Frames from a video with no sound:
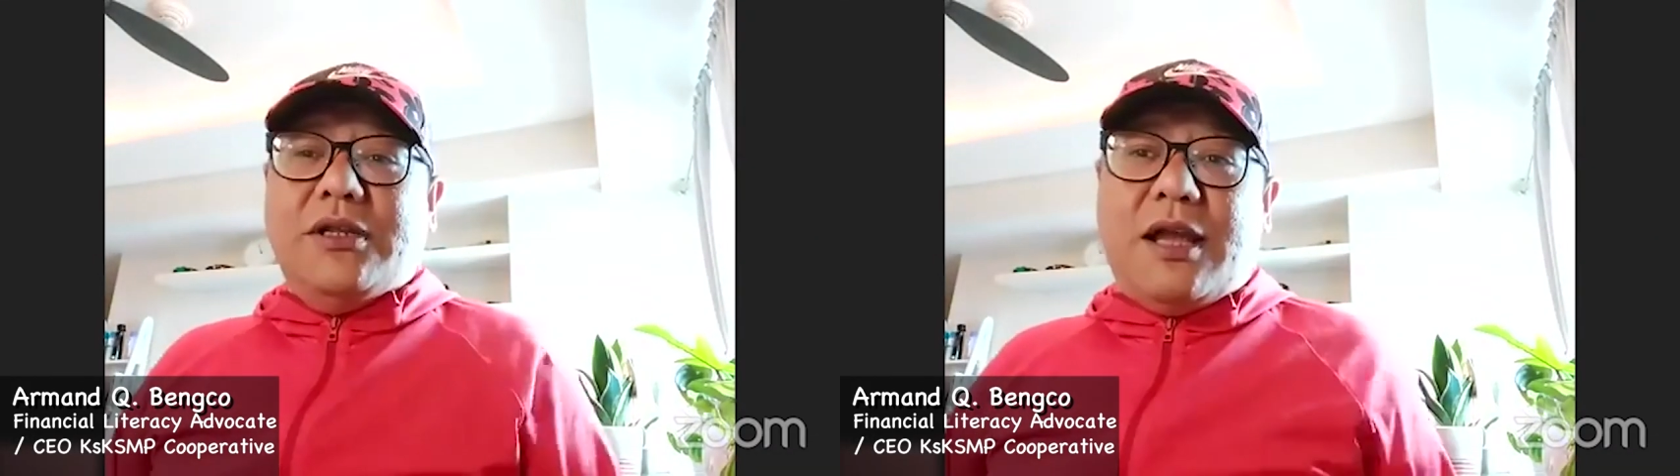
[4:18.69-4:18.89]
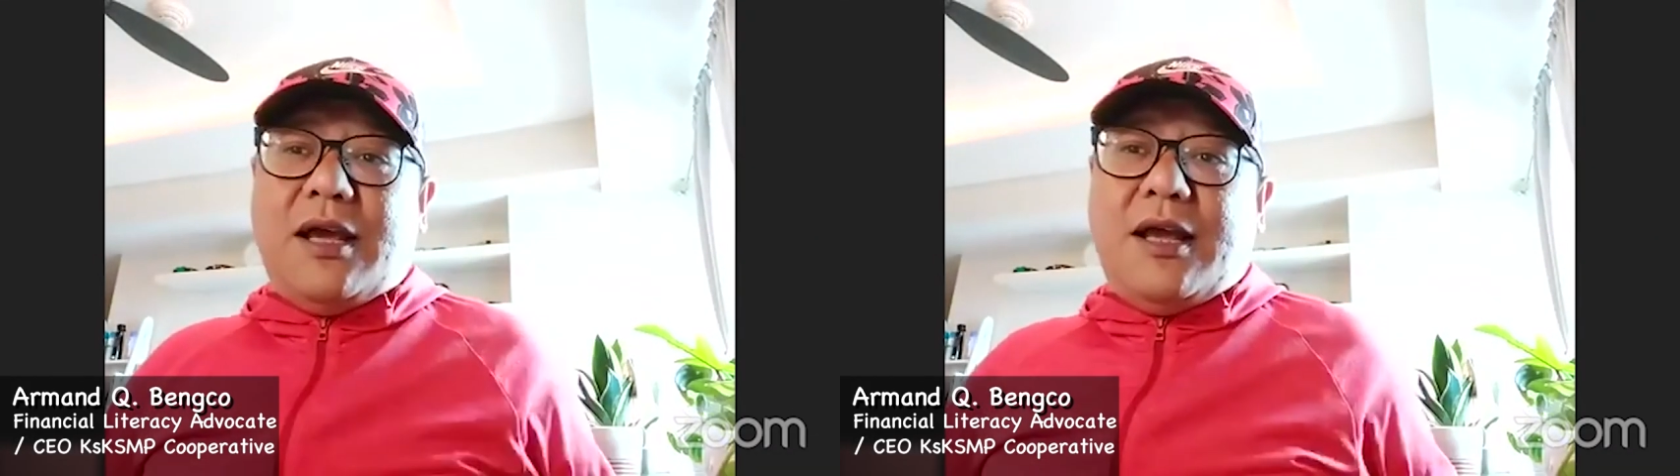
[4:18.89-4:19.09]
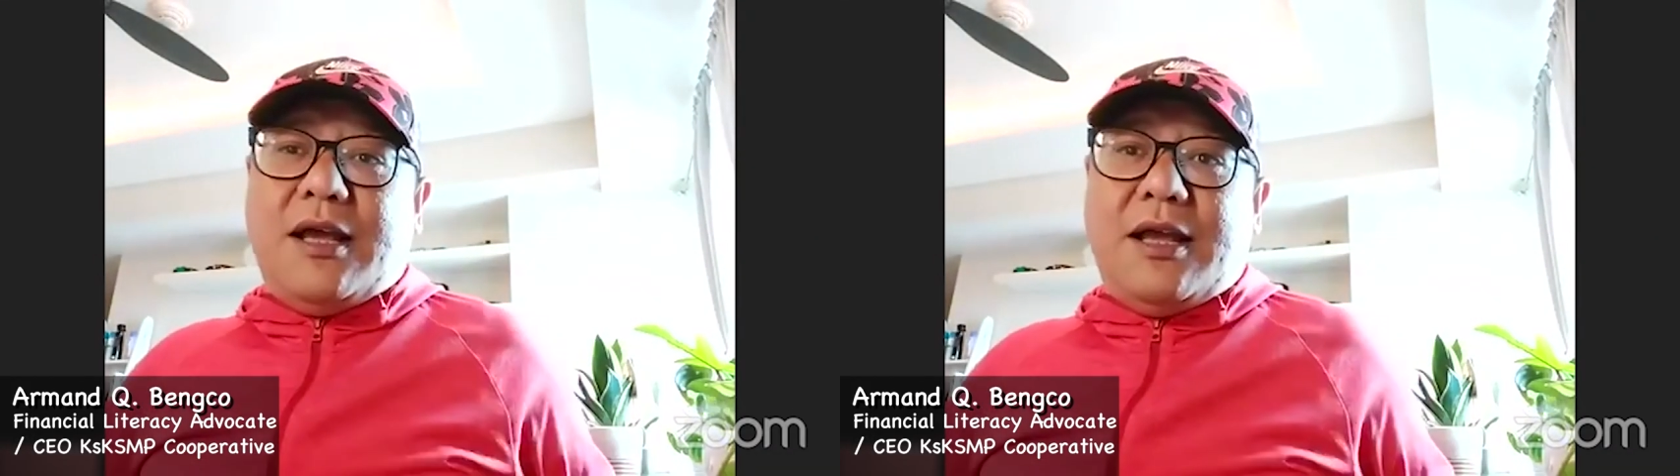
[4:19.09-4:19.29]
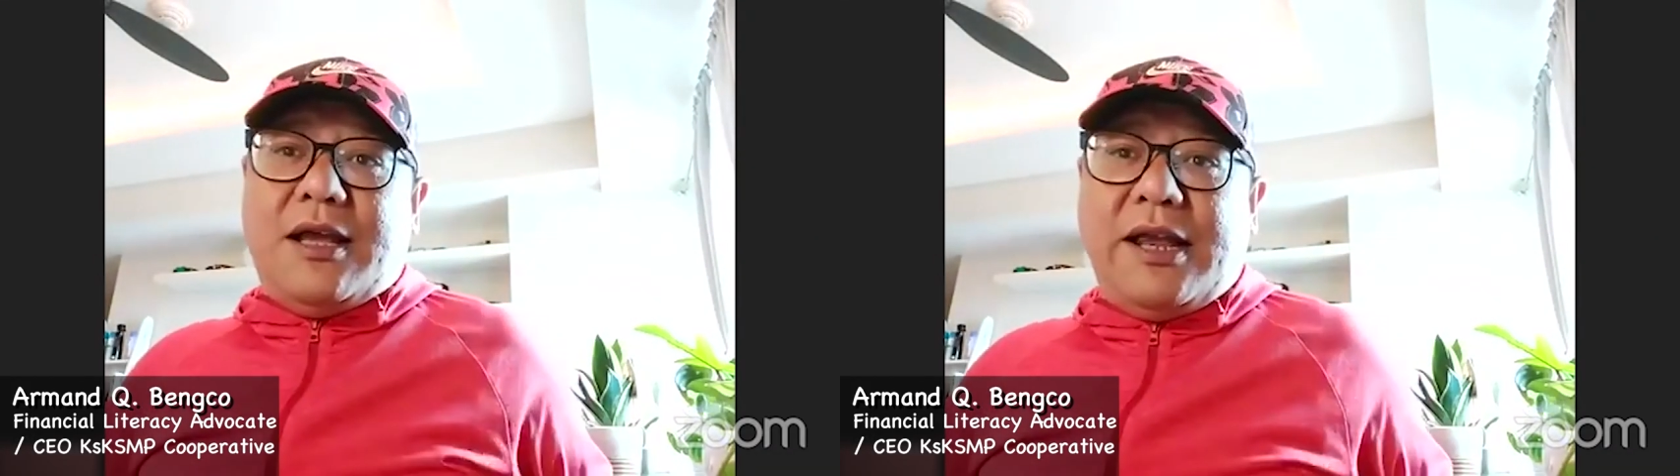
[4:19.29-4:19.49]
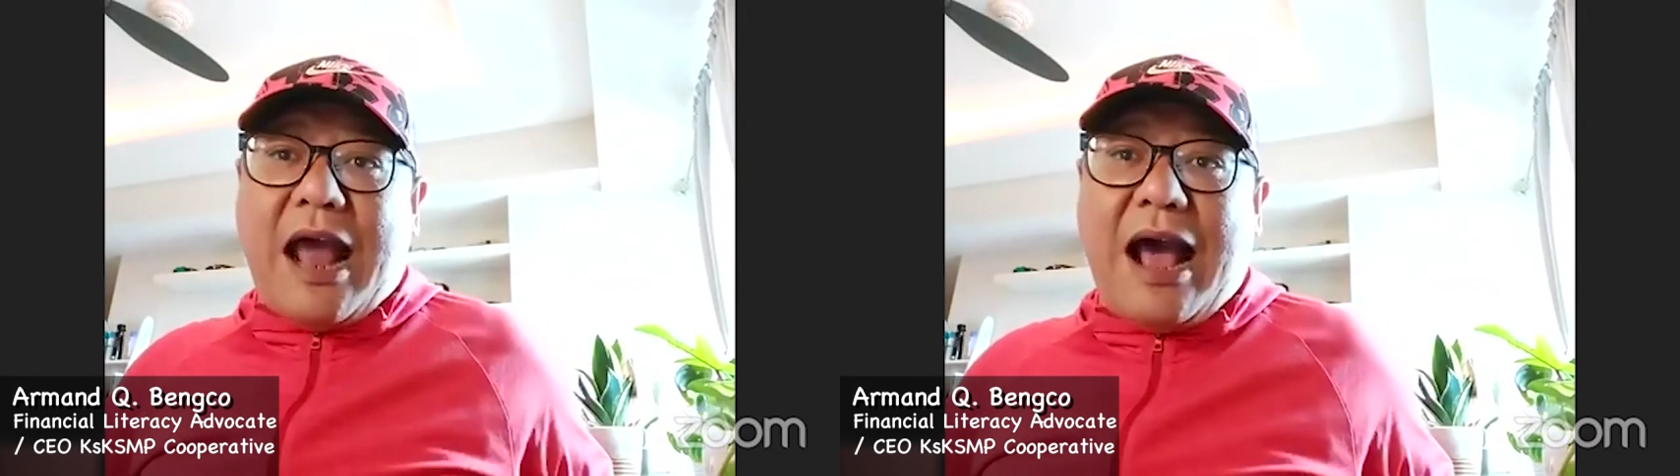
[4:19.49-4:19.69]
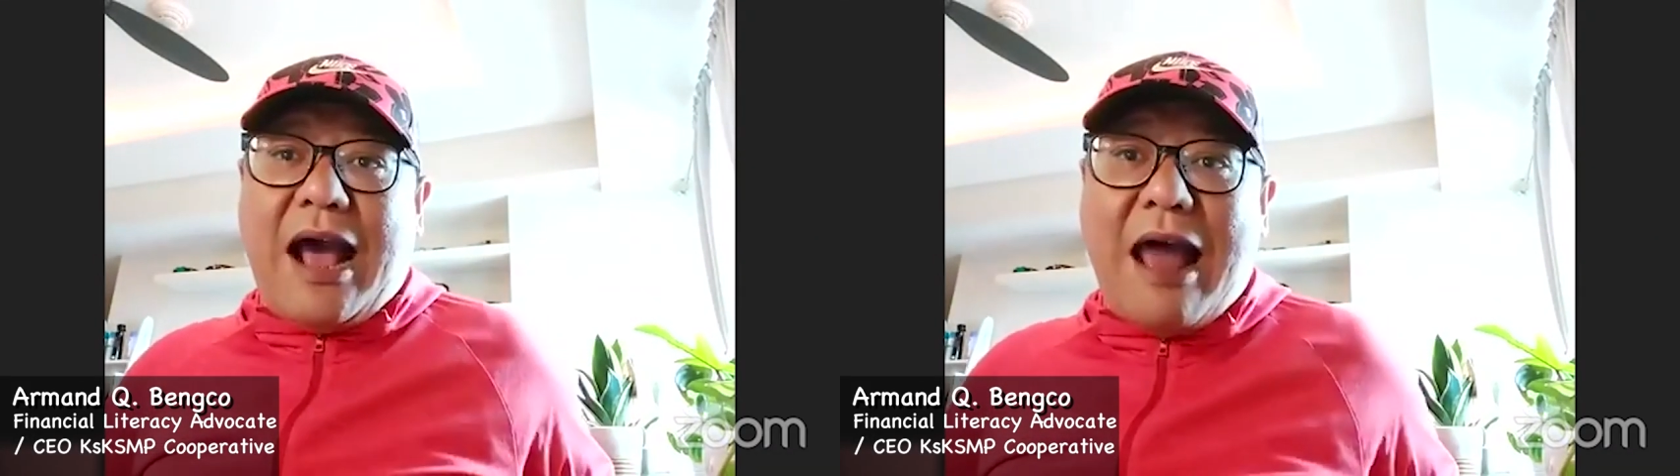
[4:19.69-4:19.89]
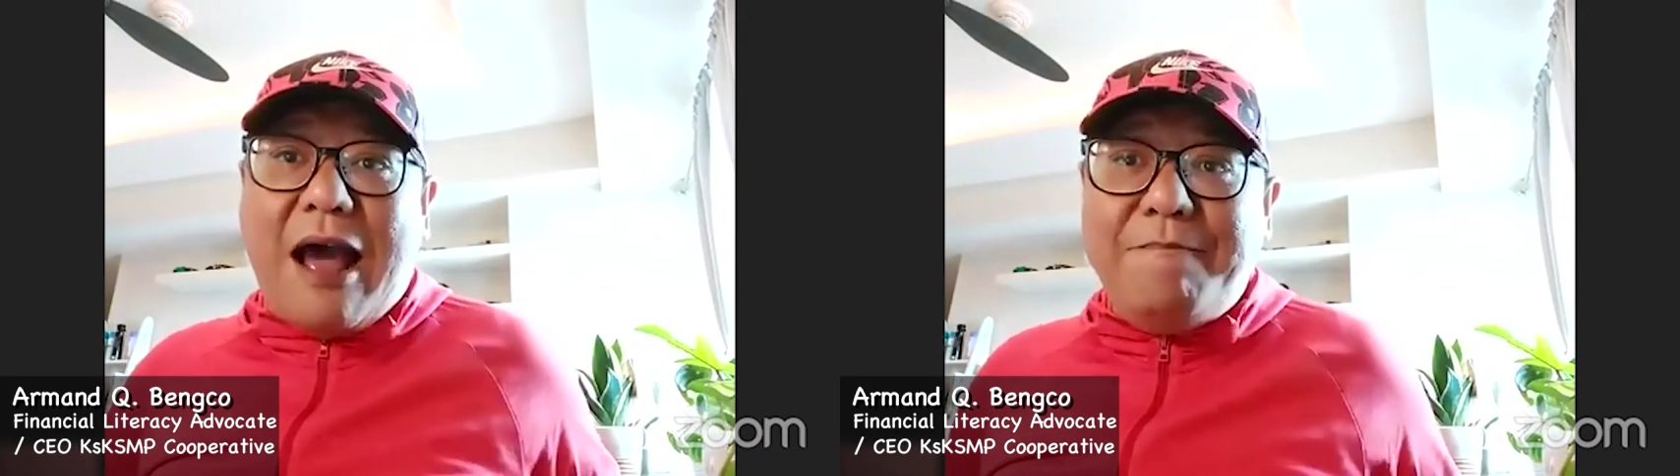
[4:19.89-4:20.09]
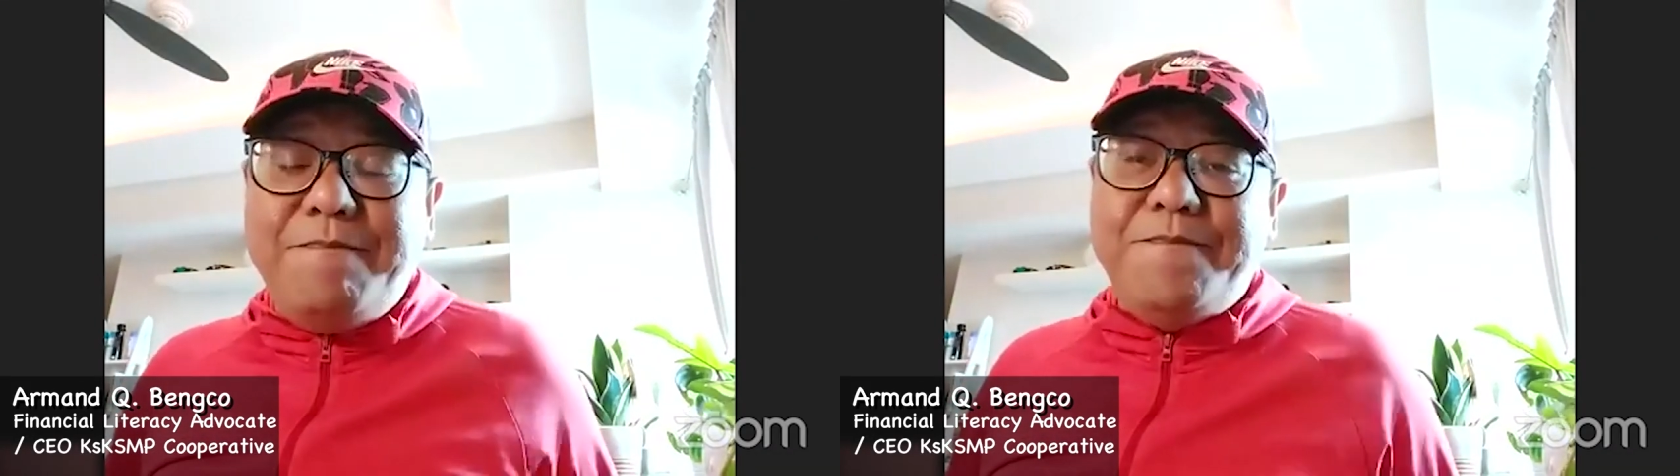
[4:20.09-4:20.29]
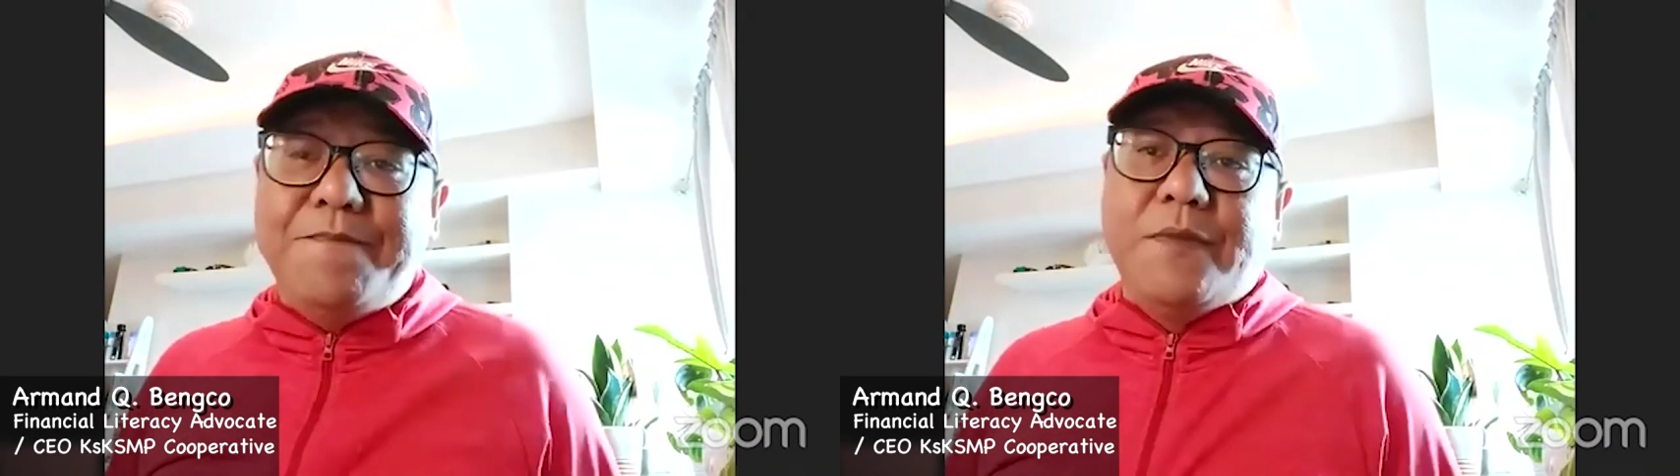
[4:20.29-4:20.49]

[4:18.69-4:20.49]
na uh, inaalam,